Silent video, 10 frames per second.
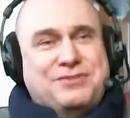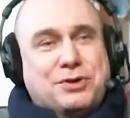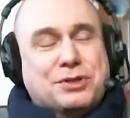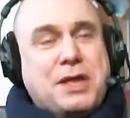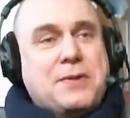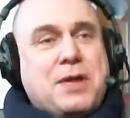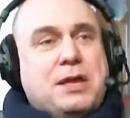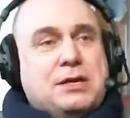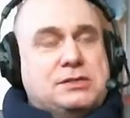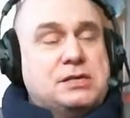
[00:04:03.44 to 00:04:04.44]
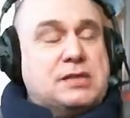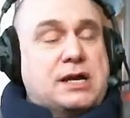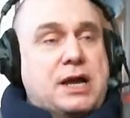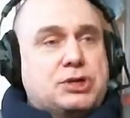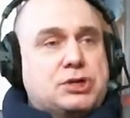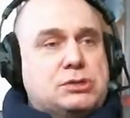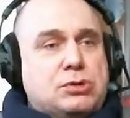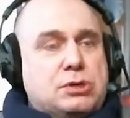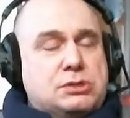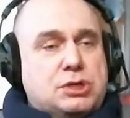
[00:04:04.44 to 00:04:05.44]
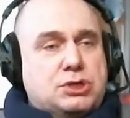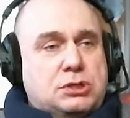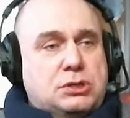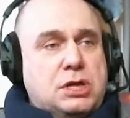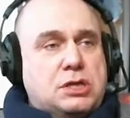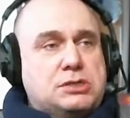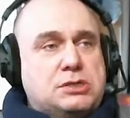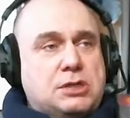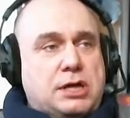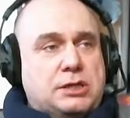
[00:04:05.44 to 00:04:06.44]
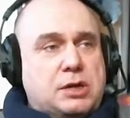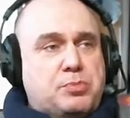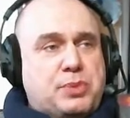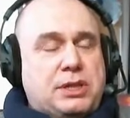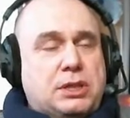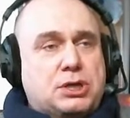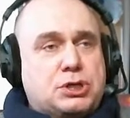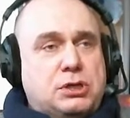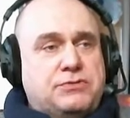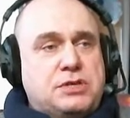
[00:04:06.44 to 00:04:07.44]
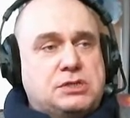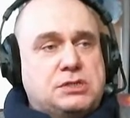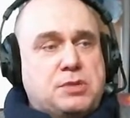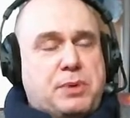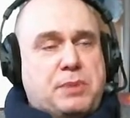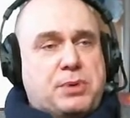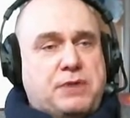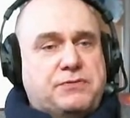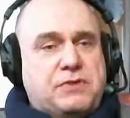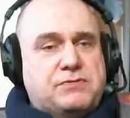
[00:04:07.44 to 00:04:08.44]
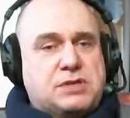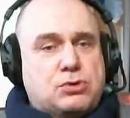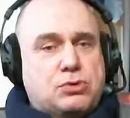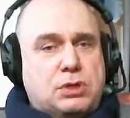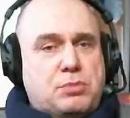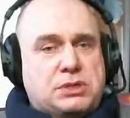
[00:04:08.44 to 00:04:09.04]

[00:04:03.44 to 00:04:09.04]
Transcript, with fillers: вот. И здесь такая же история, значит, некий сенатор предложил внести поправки в закон об